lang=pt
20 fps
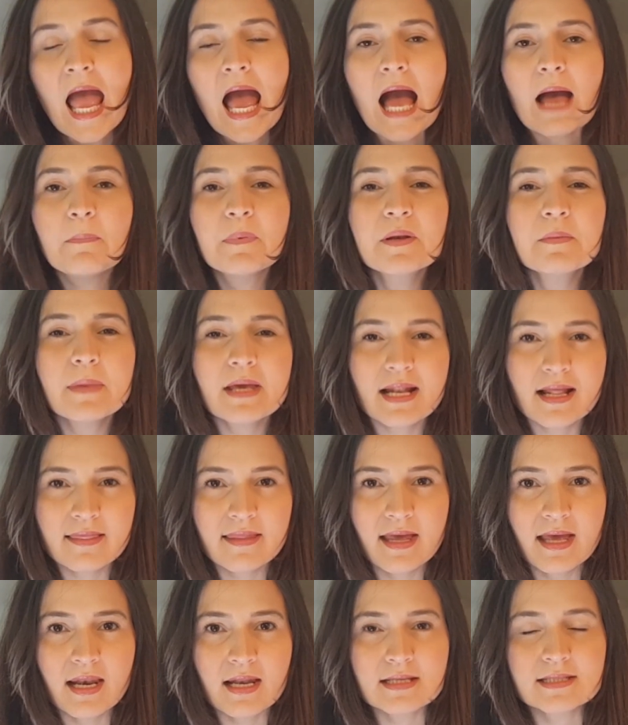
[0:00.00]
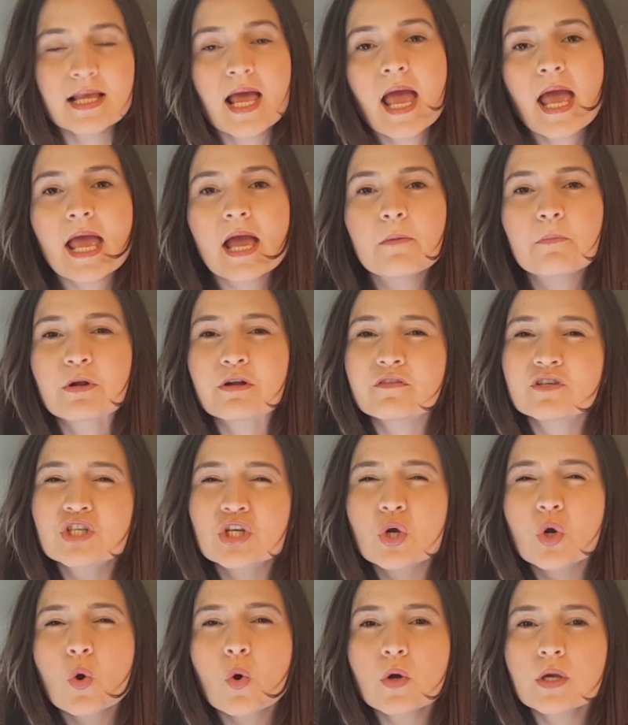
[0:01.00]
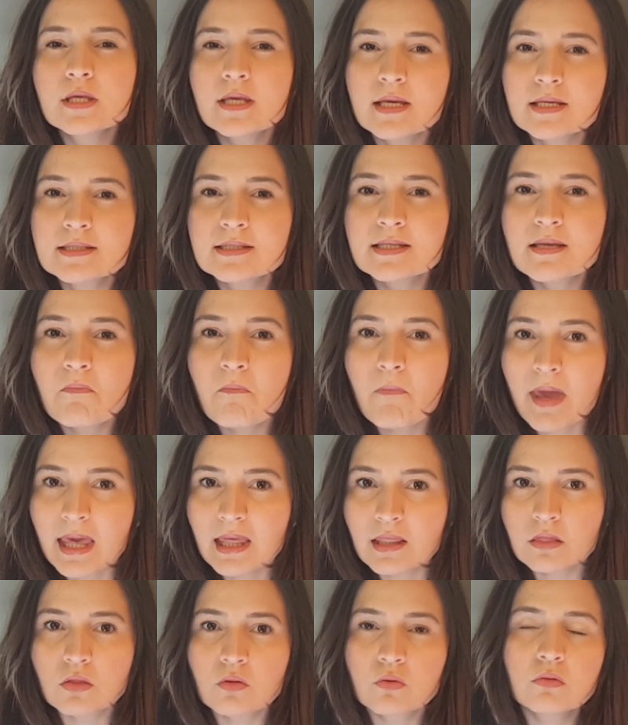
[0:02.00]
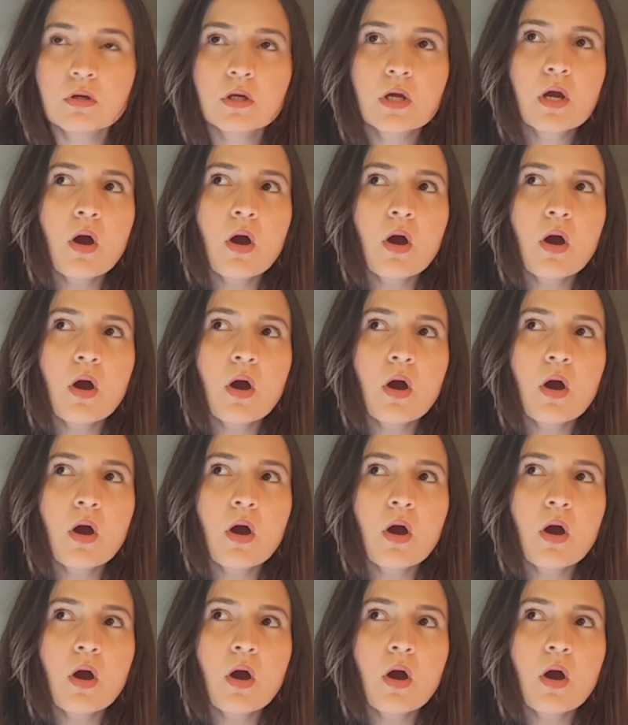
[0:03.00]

A primeira delas é a prova de conhecimento